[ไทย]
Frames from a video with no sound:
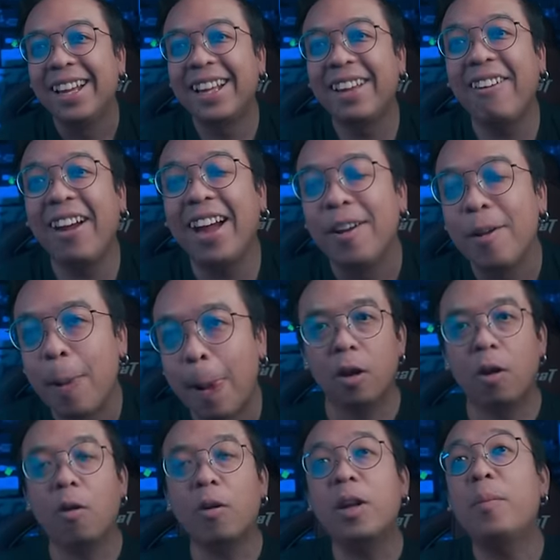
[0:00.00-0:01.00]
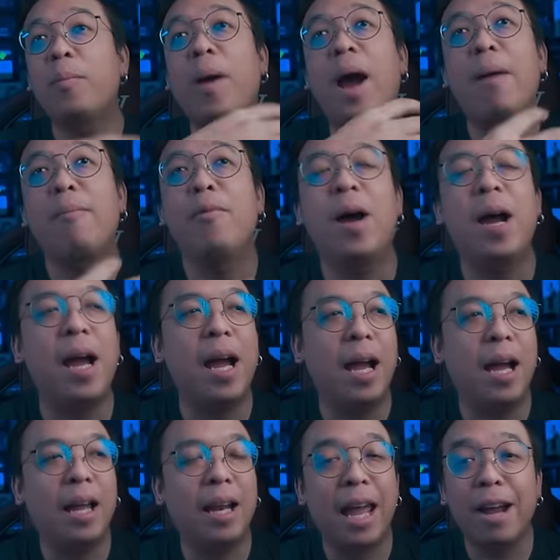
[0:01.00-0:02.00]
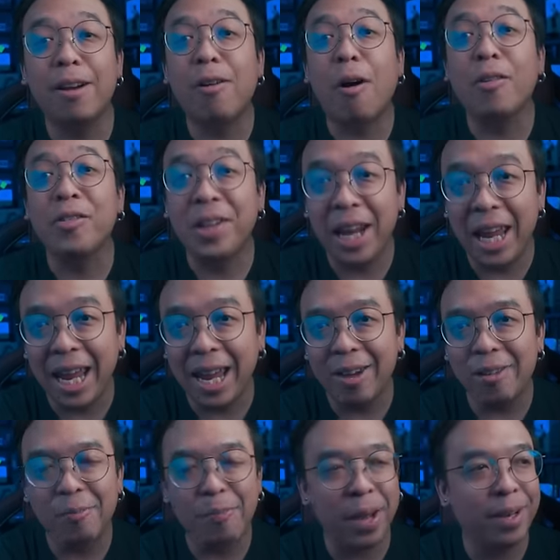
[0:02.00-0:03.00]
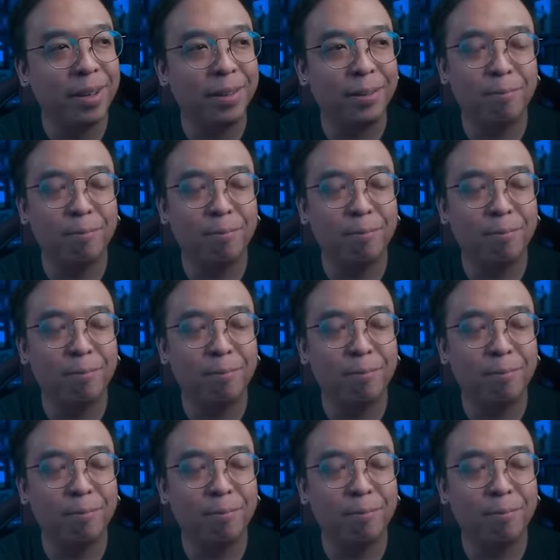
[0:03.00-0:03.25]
ใช่ป่ะลองนึกภาพว่าแรงกอสลิงเป็น